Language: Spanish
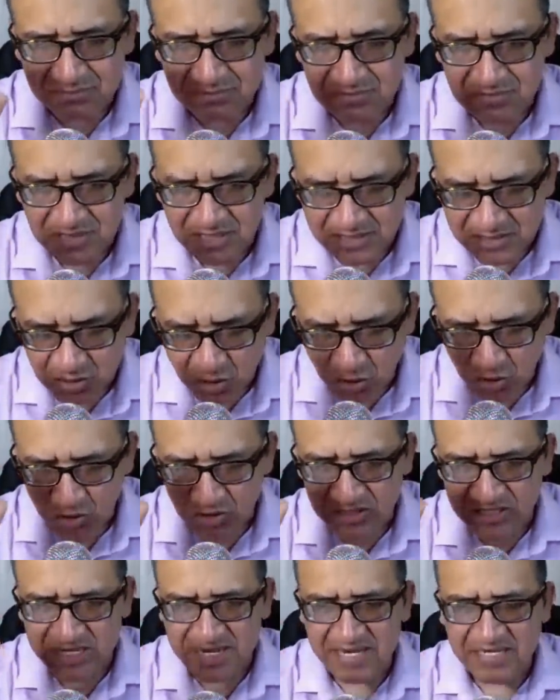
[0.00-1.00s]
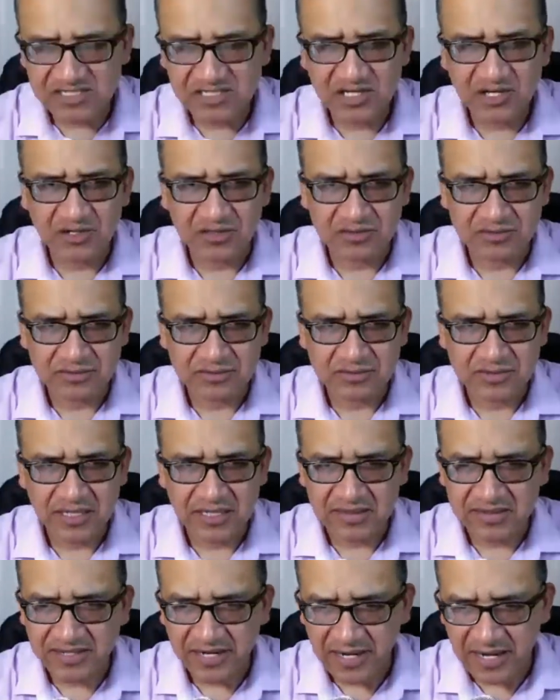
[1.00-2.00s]
descoordinación
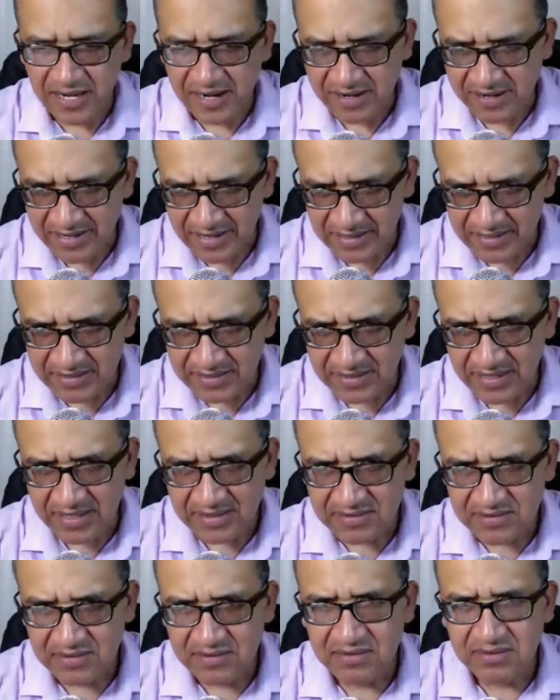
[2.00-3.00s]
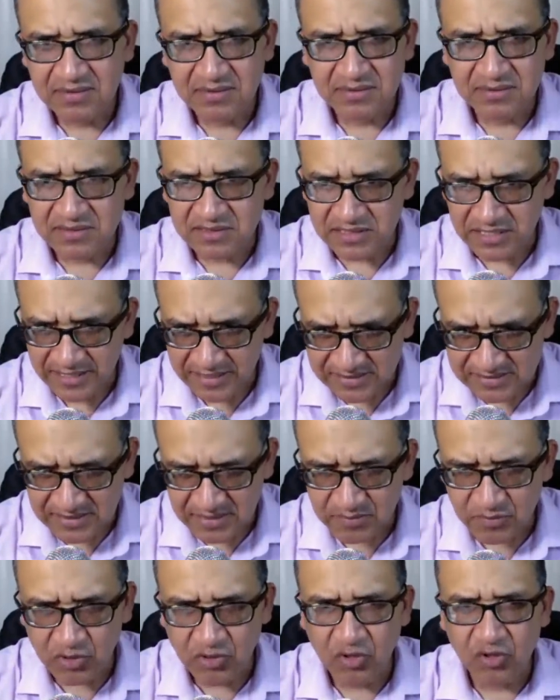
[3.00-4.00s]
entre la realidad, 3 de
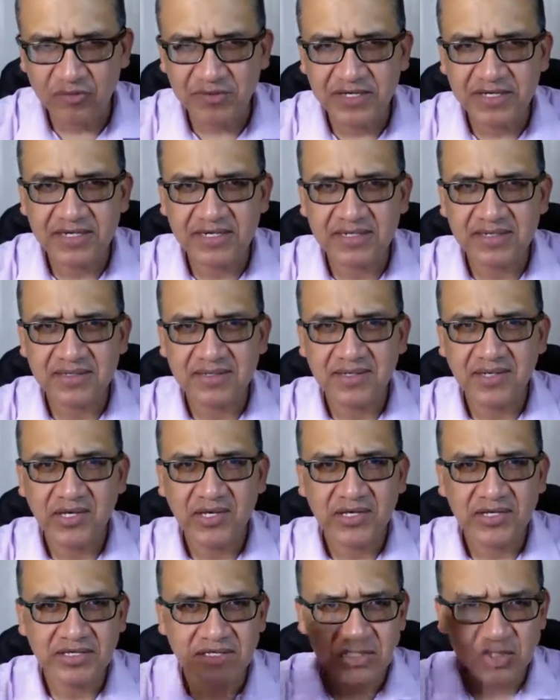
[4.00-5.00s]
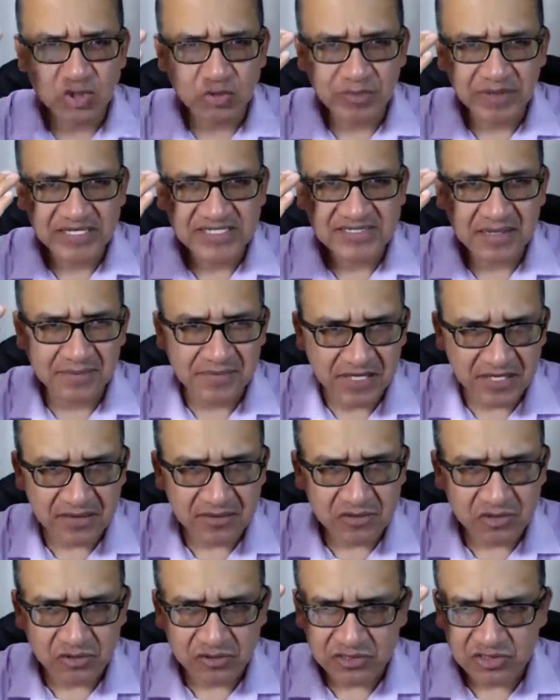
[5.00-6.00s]
hemoglobina, y su
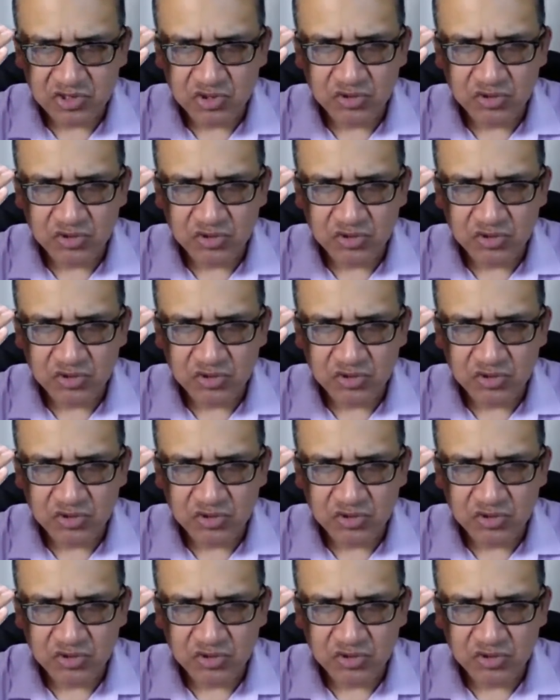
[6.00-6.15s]
pensamiento y su